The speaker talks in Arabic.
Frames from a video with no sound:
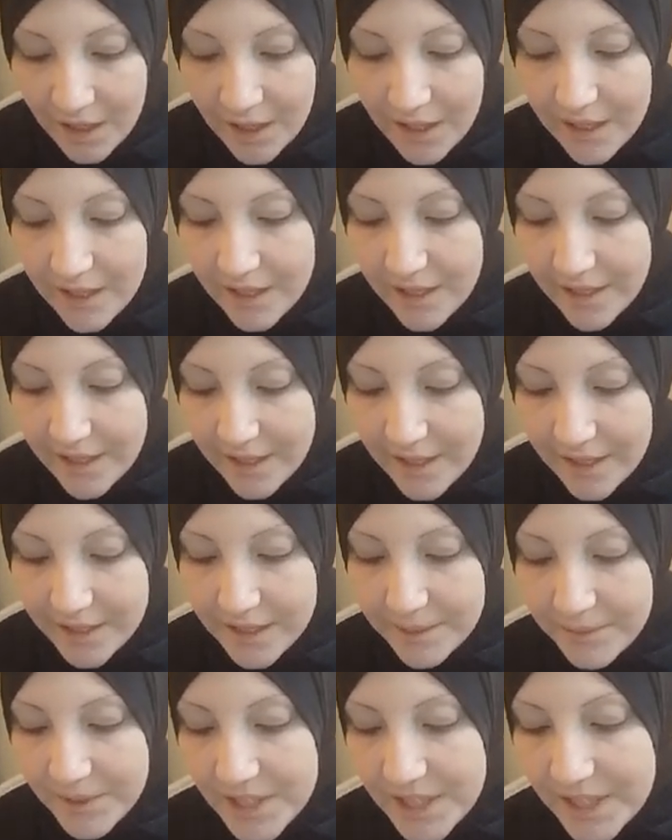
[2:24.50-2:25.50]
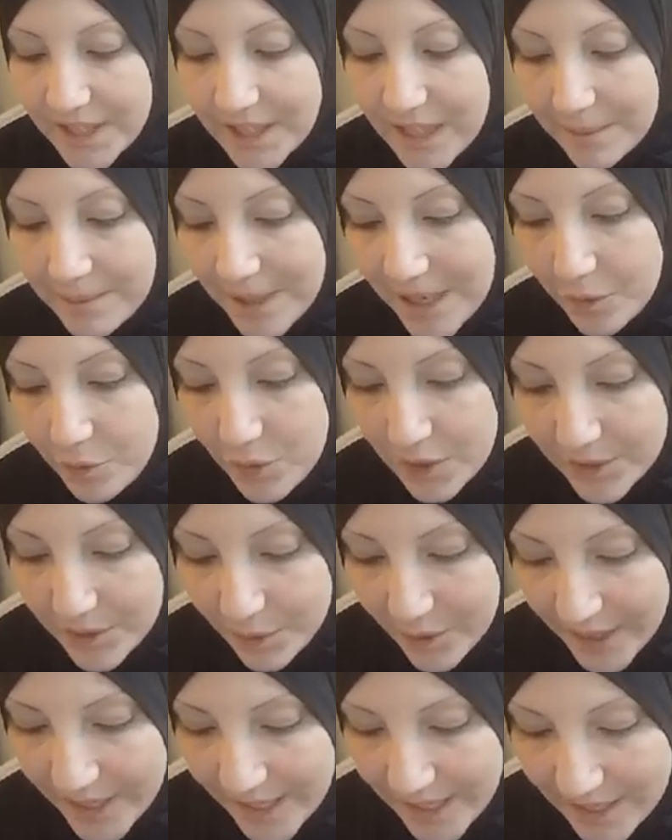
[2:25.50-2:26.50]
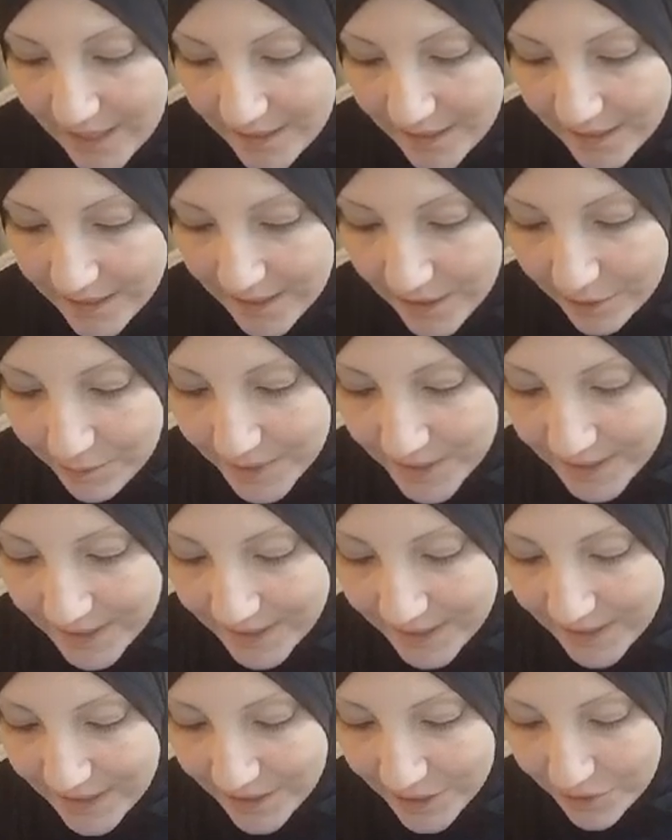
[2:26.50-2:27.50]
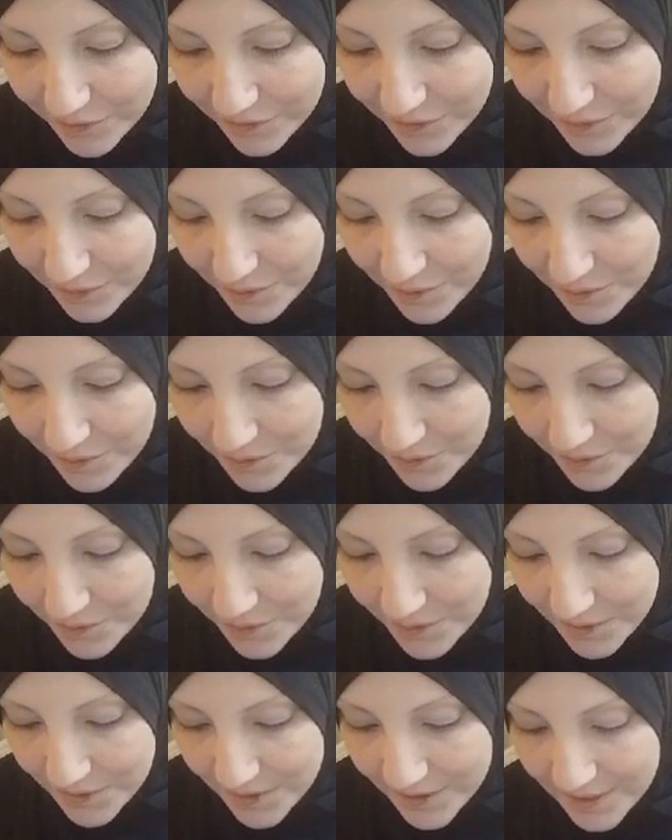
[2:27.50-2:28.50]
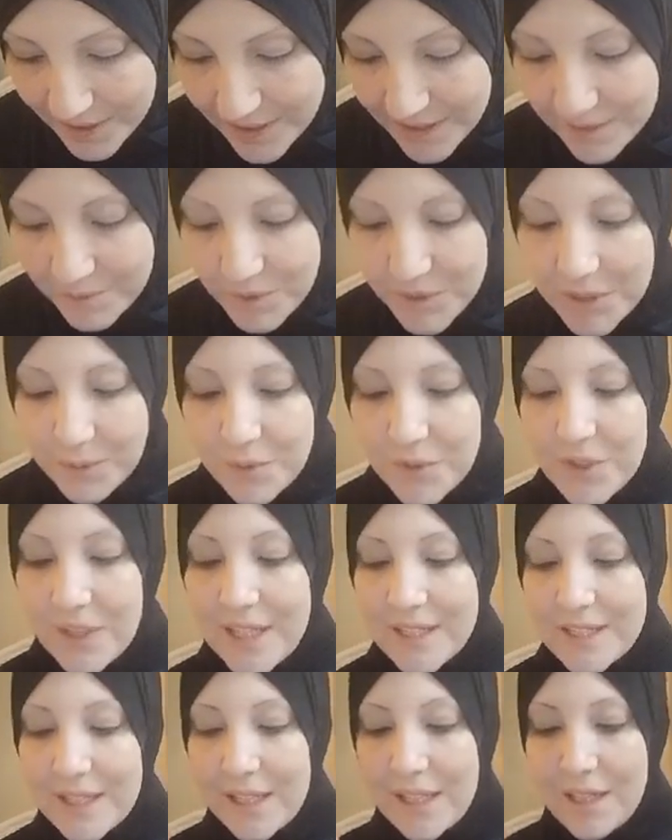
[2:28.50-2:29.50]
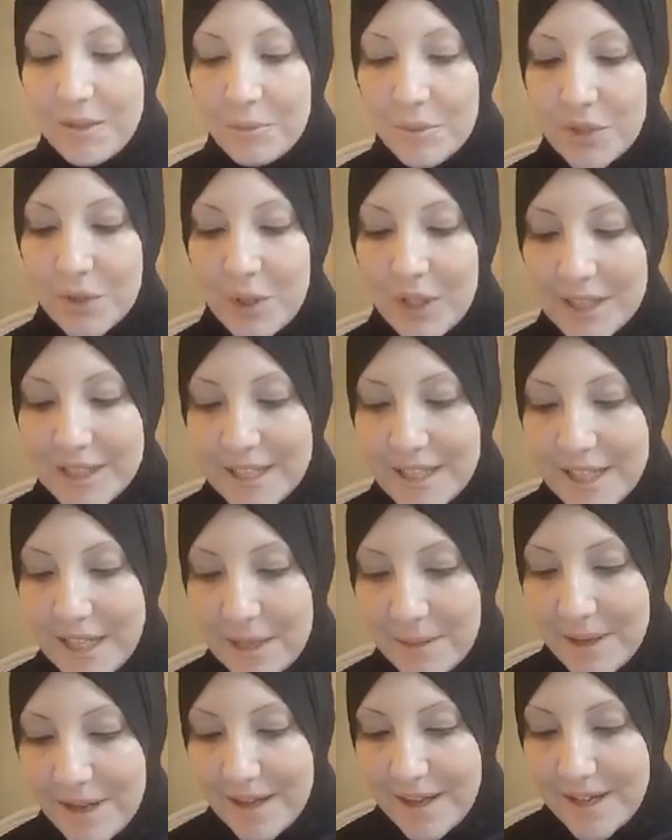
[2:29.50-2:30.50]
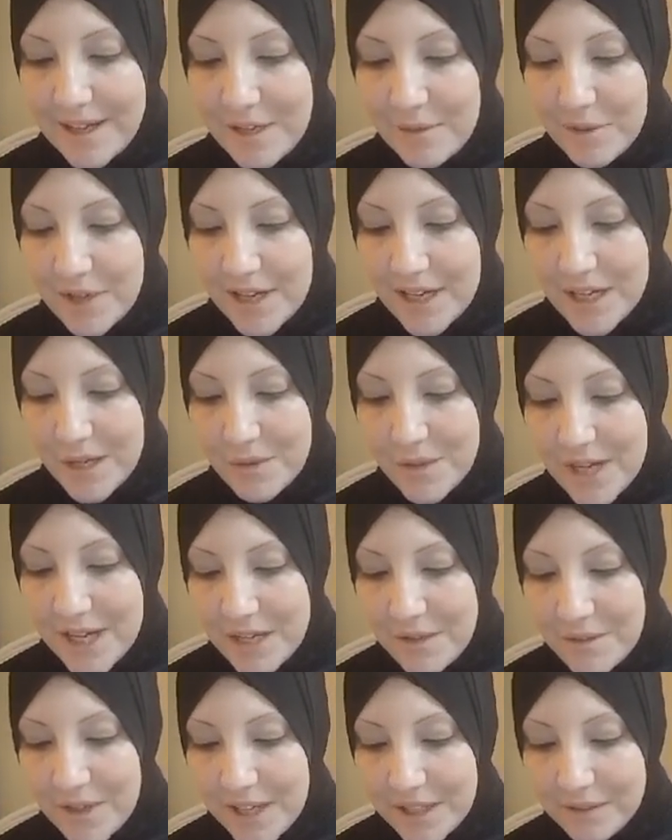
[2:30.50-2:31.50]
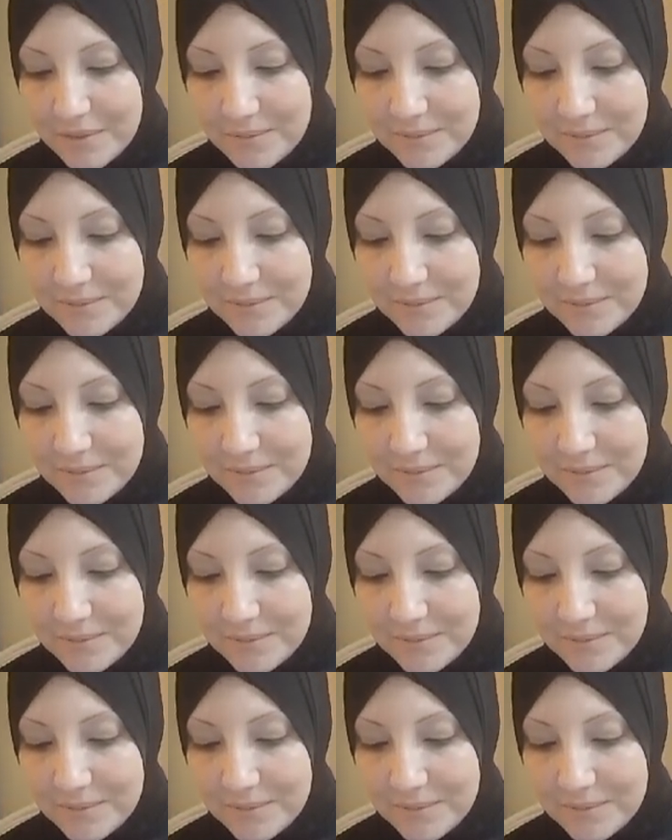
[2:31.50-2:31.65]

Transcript: آه، نبتدي كده باول سؤال استنوا بس كده اشوف لكم بصوا بصوا الاسئله بصوا الاسئله بقى. ايوه ايوه ايوه ايوه